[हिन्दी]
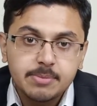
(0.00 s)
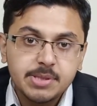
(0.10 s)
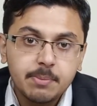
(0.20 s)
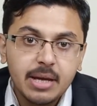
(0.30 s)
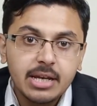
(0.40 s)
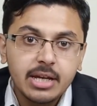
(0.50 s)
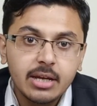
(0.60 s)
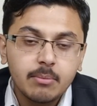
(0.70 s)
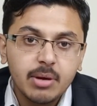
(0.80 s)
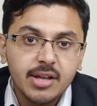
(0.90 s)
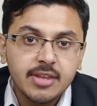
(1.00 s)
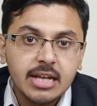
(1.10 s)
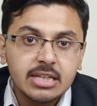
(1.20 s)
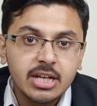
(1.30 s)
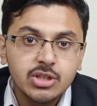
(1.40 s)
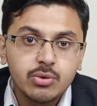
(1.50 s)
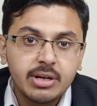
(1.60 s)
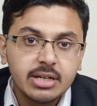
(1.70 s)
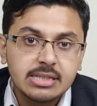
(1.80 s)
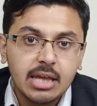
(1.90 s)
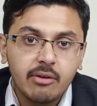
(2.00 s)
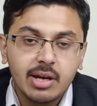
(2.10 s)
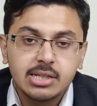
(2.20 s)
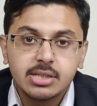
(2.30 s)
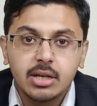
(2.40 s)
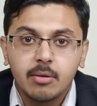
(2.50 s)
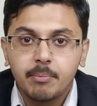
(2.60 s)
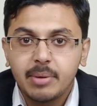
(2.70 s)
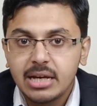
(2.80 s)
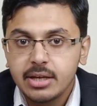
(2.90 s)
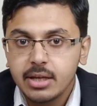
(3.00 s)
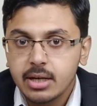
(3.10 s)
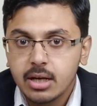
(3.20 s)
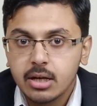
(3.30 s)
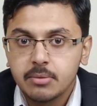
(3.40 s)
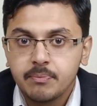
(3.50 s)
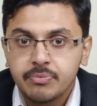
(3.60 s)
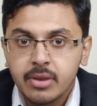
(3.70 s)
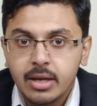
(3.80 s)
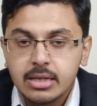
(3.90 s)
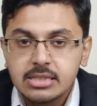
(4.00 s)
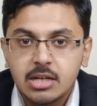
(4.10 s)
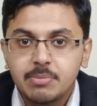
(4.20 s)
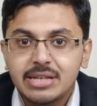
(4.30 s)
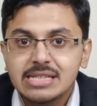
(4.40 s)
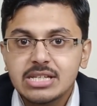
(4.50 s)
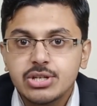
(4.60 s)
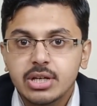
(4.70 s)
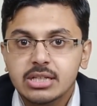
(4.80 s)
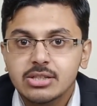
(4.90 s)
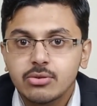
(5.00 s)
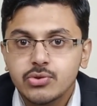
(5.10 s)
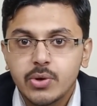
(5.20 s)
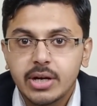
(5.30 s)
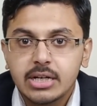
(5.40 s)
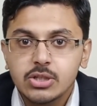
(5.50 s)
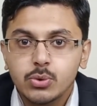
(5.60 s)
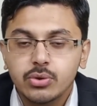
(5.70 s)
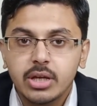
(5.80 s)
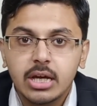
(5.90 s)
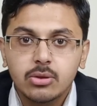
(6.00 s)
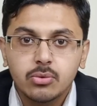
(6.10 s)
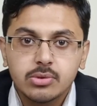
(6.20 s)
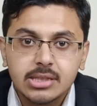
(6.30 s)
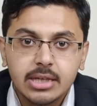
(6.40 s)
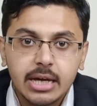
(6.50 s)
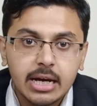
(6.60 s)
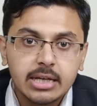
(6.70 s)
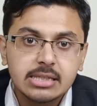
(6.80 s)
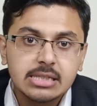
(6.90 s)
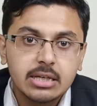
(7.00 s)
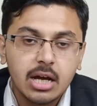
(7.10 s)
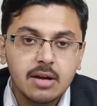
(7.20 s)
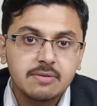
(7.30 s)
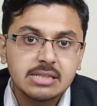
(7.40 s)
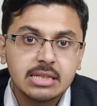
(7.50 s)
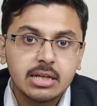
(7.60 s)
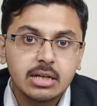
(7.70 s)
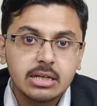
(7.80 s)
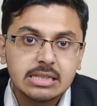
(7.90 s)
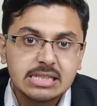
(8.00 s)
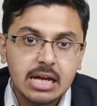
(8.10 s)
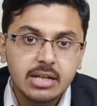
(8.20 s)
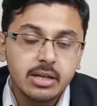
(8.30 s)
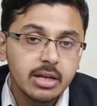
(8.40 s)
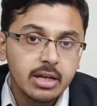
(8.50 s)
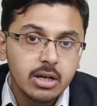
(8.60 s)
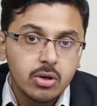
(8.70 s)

सबसे पहले बात करते हैं जॉइंटस के हवाले से पीला यरकान जब भी किसी शख्स को जॉइंटस होता है तो उसकी आईज काफ़ी ज़्यादा जर्द